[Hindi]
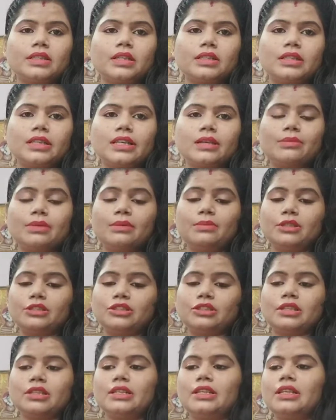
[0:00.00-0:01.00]
जाते हैं कि भाई
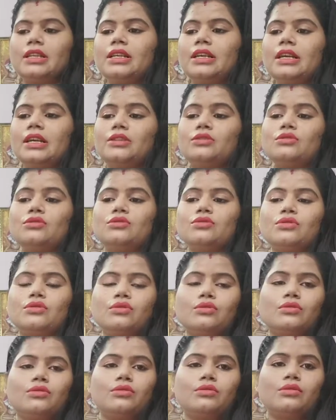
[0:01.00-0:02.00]
बच्चा गिर गया है तो
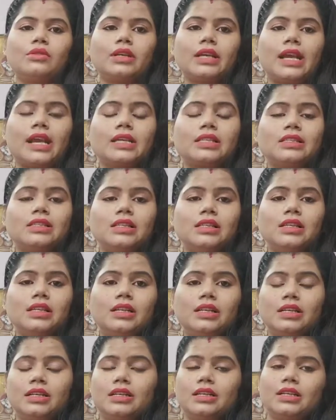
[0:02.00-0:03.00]
उसको कैसे
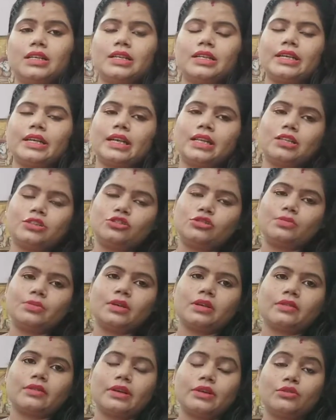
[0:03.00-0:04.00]
जल्दी ठीक करें कैसे
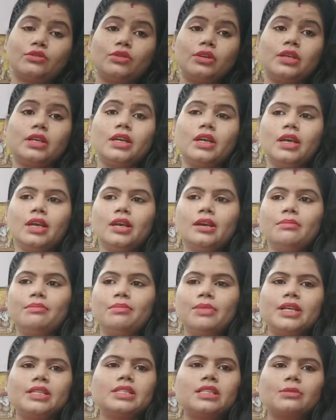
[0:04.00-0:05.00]
चिप करवाएं कोई
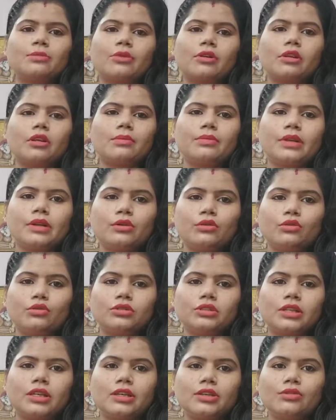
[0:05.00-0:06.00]
मेजर प्रॉब्लम ना
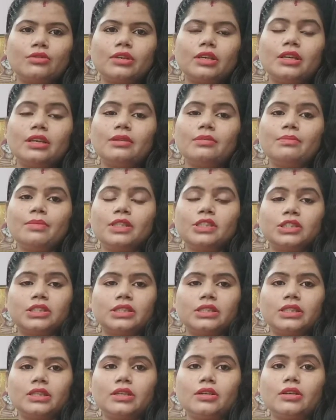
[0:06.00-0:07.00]
हो जाए क्योंकि
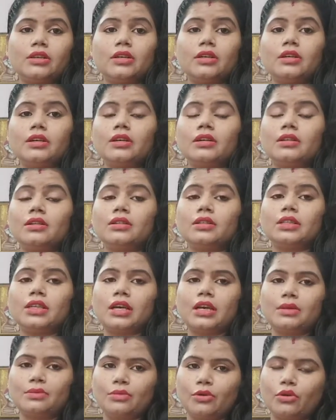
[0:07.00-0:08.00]
बच्चे का
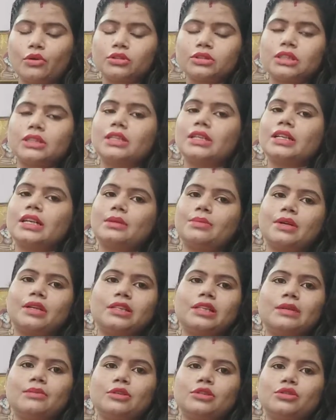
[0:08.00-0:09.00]
ध्यान बहुत ज़्यादा रखना
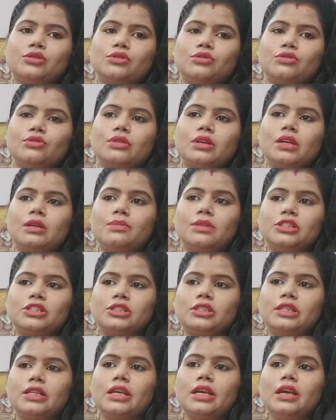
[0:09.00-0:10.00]
पड़ता है बच्चों को अगर
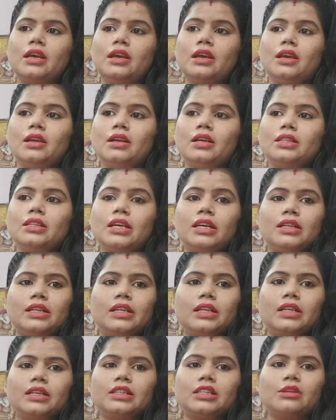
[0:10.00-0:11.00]
बच्चे का ध्यान
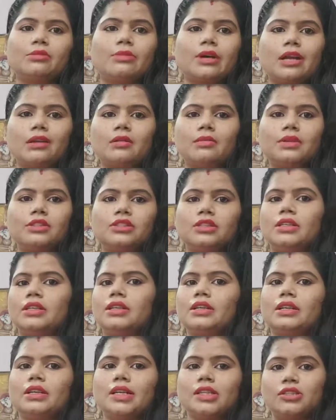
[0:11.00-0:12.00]
नहीं रखते बार बार बच्चा
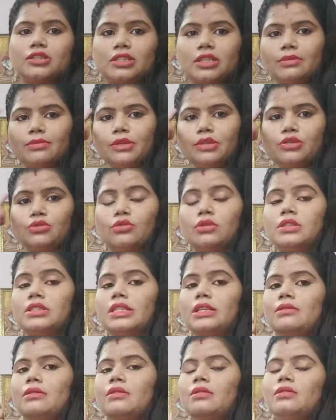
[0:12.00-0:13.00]
गिर रहा है तो सर में चोट
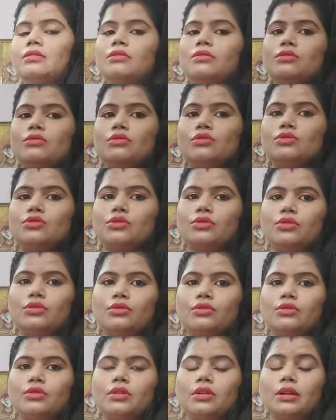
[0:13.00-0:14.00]
से ही
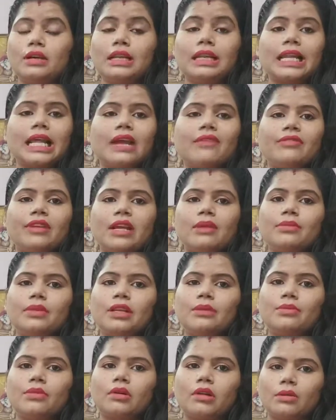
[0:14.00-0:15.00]
उसको लाइफ टाइम
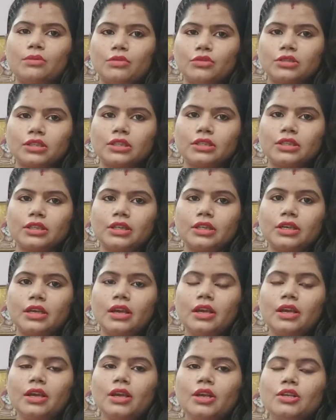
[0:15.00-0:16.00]
के लिए प्रॉब्लम हो सकती
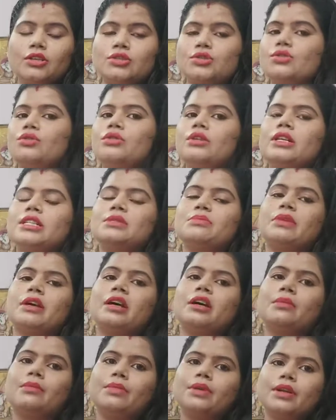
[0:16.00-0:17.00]
है सो इट्स माई
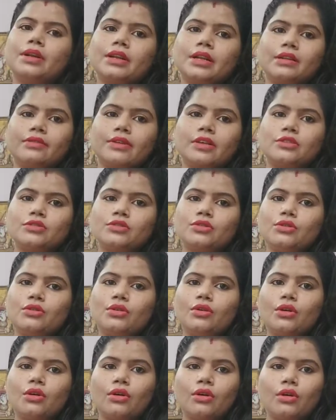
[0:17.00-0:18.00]
हम्बल रिक्वेस्ट
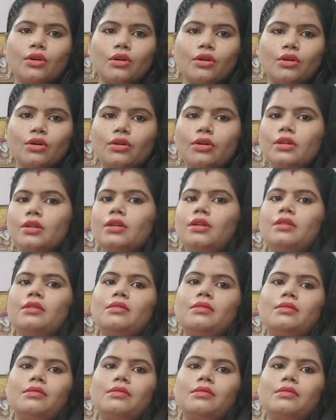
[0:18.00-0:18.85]
टू ऑल